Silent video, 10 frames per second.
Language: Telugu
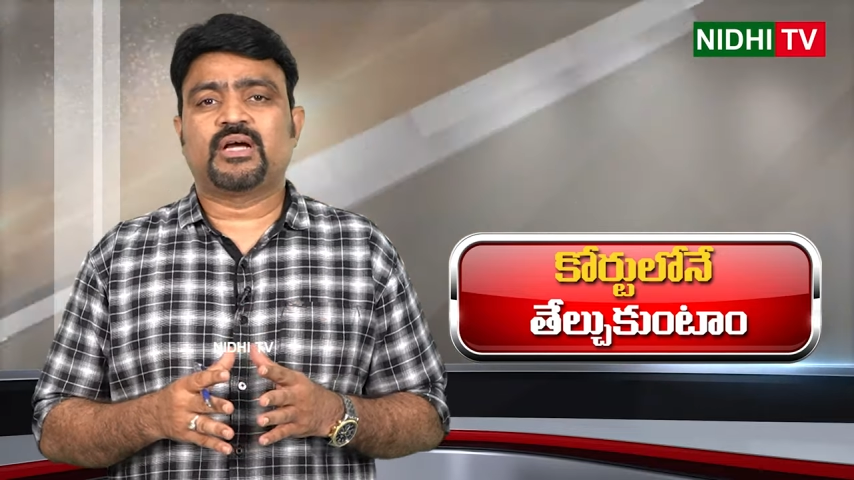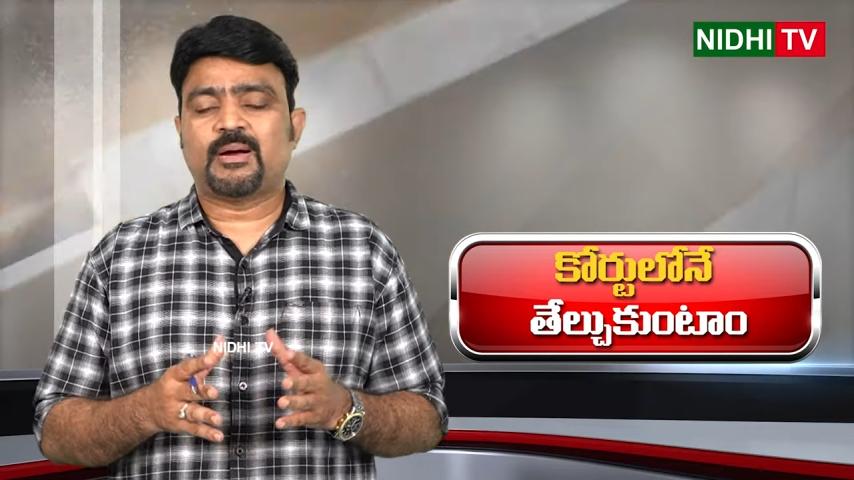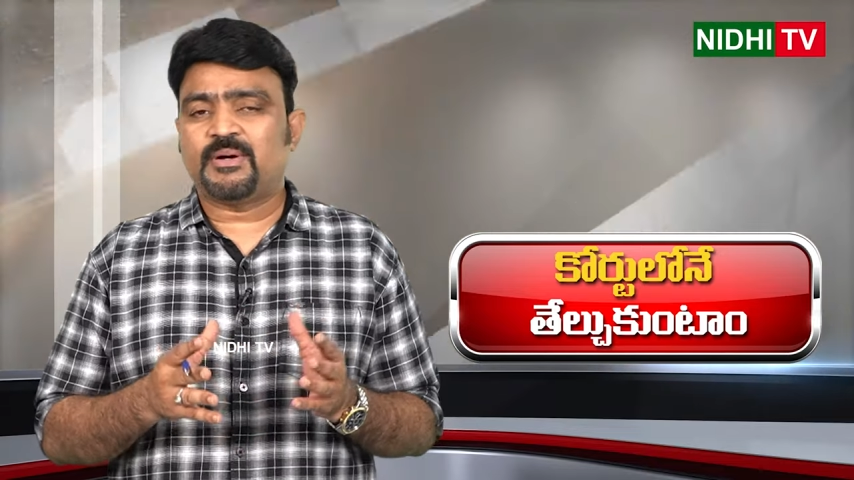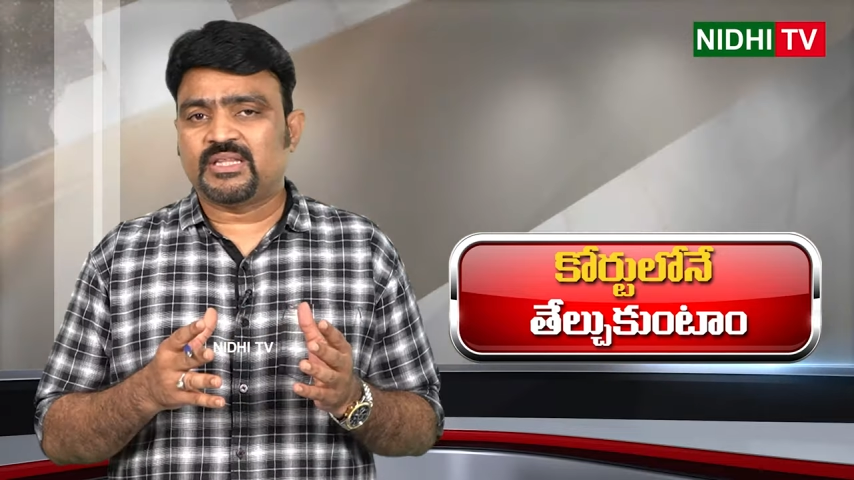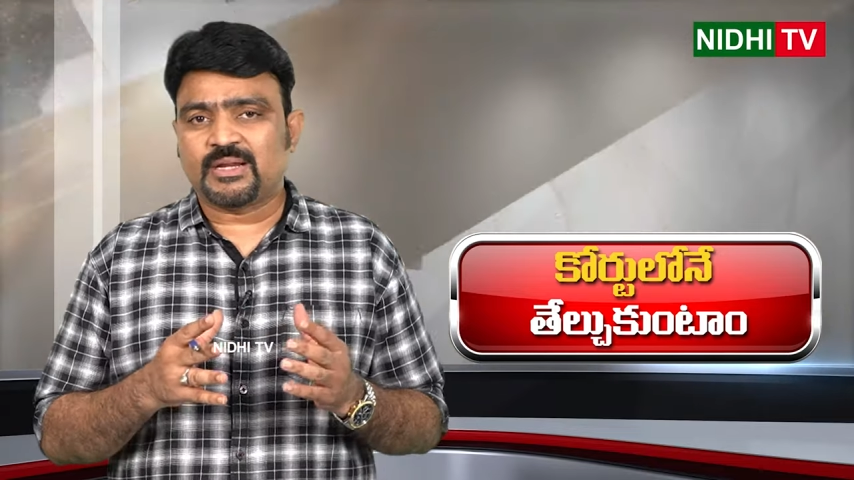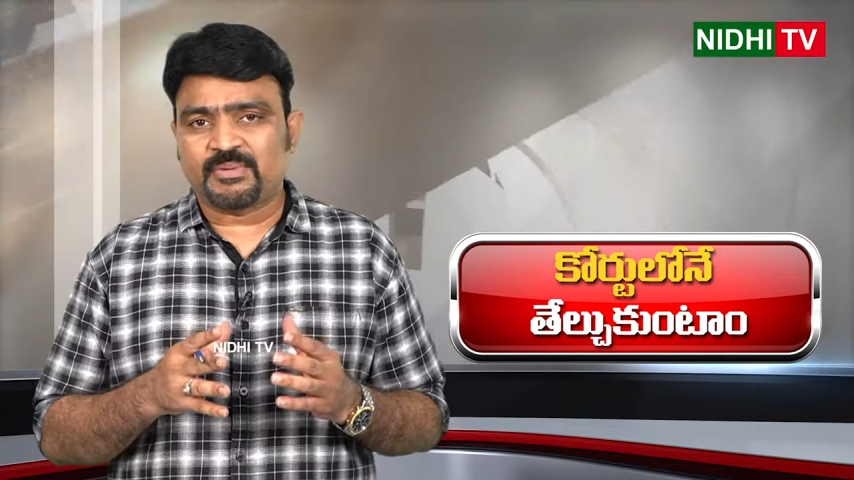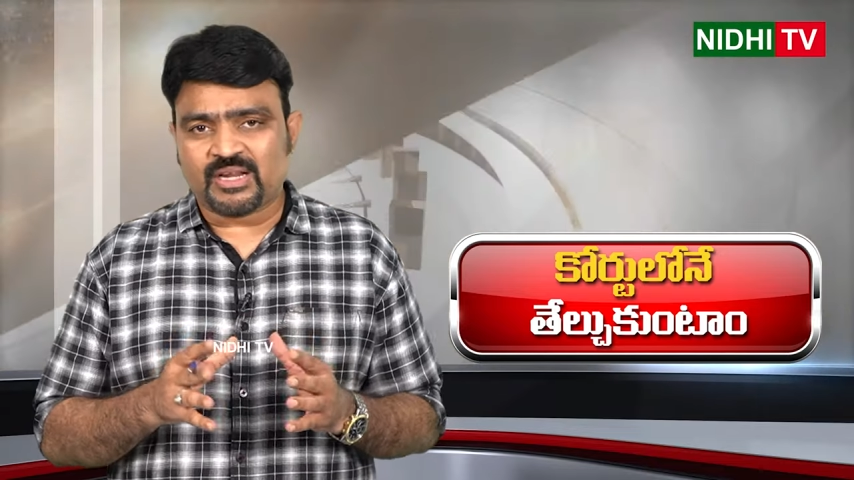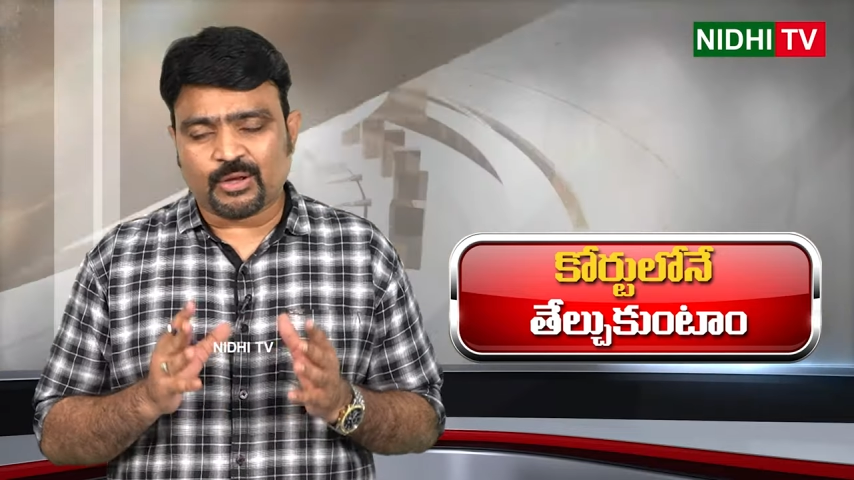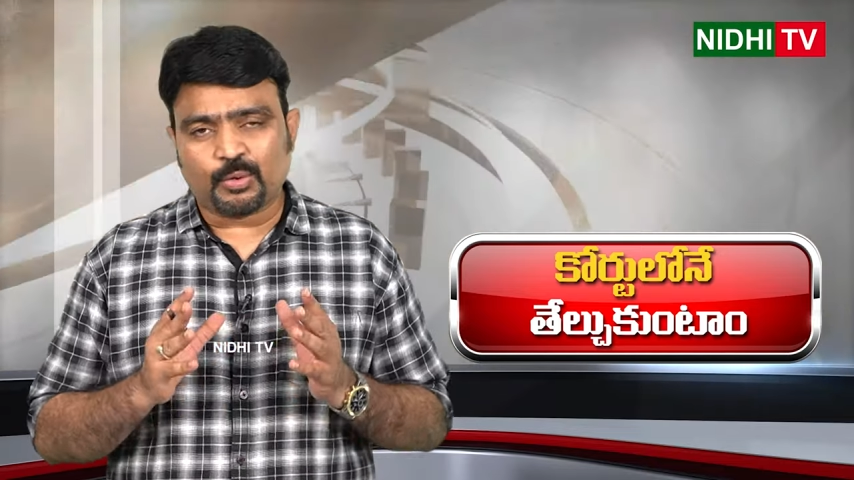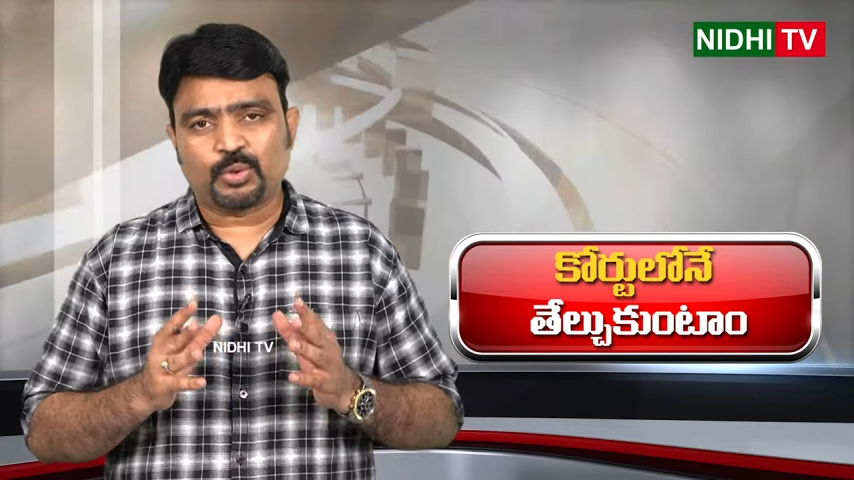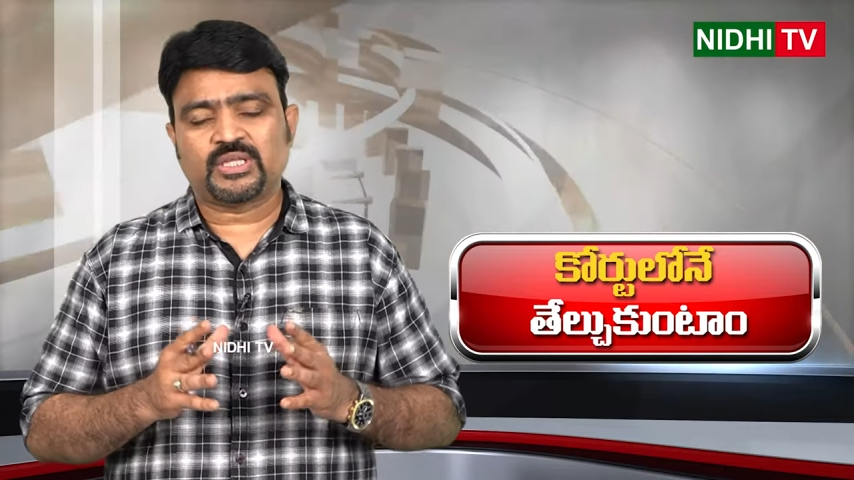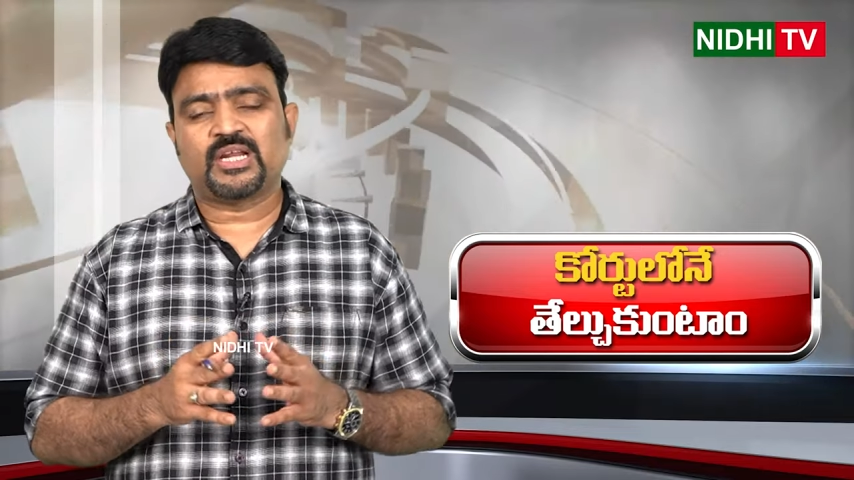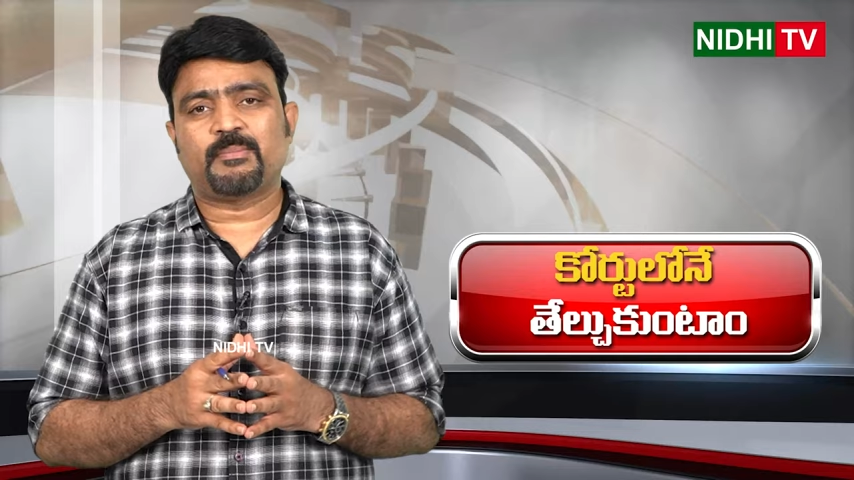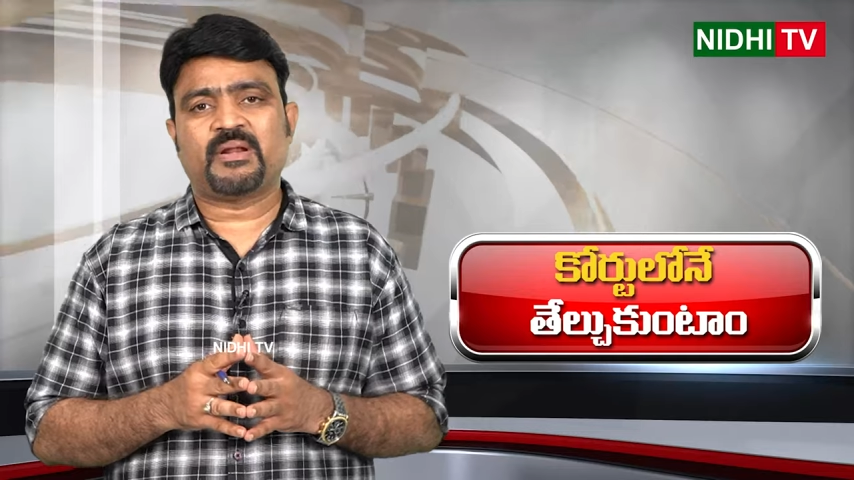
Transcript: కాబట్టి దీని మీద నాకు లోతైన